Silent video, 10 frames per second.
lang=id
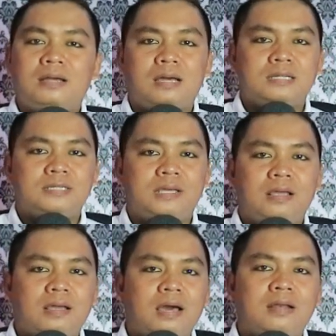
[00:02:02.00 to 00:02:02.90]
dengan
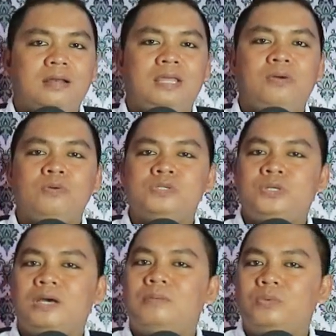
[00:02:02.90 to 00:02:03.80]
singkat di
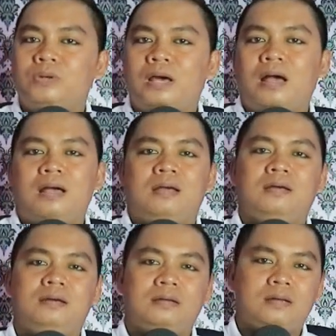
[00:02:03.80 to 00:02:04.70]
usia muda.
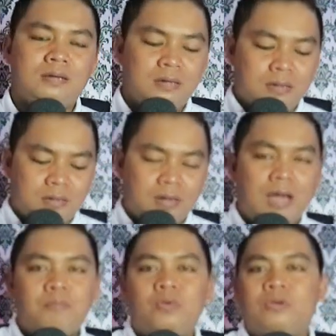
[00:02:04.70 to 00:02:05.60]

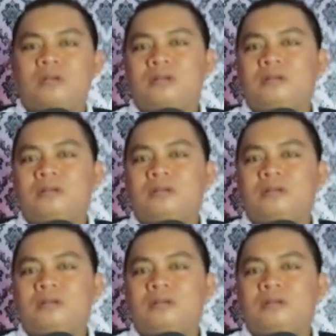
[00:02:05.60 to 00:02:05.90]
Namun